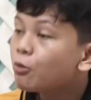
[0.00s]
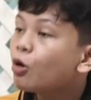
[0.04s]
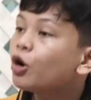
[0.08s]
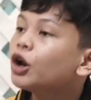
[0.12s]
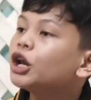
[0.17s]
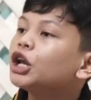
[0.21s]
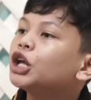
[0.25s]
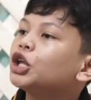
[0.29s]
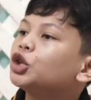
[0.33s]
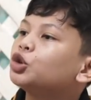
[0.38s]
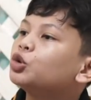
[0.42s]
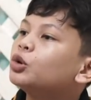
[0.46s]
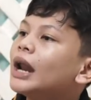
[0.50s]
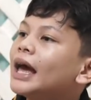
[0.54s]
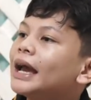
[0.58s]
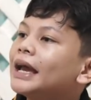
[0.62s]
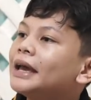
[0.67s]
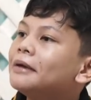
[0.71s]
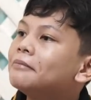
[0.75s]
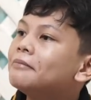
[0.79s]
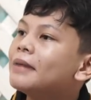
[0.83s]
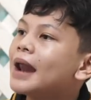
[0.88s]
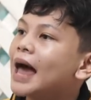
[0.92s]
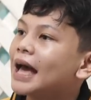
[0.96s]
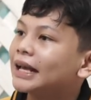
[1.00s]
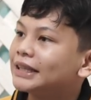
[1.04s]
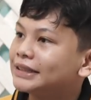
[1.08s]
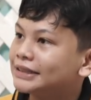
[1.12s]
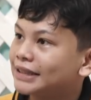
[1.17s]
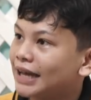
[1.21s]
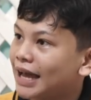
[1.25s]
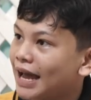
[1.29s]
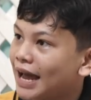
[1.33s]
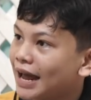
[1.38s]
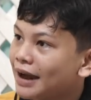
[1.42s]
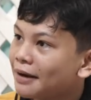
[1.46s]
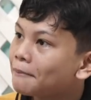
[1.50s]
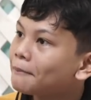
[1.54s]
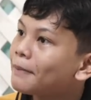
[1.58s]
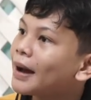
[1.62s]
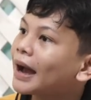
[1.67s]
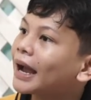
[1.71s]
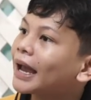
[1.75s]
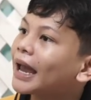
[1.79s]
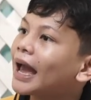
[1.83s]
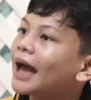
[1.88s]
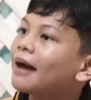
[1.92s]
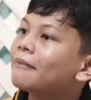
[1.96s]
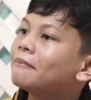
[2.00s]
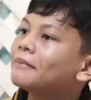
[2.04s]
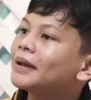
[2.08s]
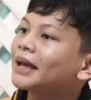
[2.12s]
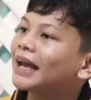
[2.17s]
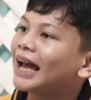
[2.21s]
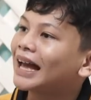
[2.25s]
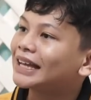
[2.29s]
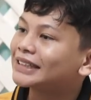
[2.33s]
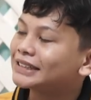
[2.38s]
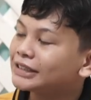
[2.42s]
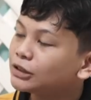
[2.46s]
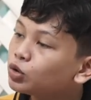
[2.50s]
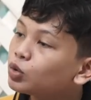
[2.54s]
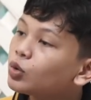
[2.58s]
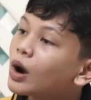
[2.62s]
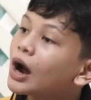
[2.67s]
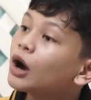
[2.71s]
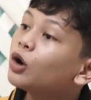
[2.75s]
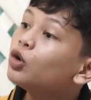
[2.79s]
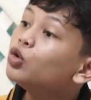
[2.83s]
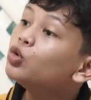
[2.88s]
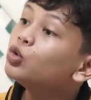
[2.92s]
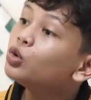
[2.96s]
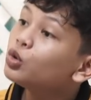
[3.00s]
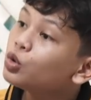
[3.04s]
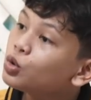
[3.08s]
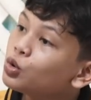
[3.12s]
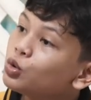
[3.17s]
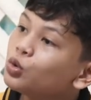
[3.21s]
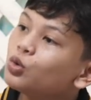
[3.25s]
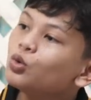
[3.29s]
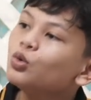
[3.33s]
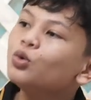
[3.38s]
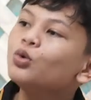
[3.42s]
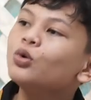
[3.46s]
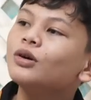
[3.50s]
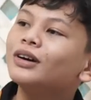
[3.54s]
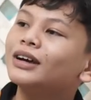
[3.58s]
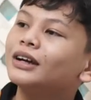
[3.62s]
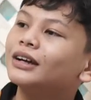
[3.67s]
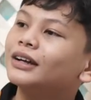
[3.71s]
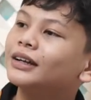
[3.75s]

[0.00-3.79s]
Bon itu lagi belajar pakai aplikasi ruang guru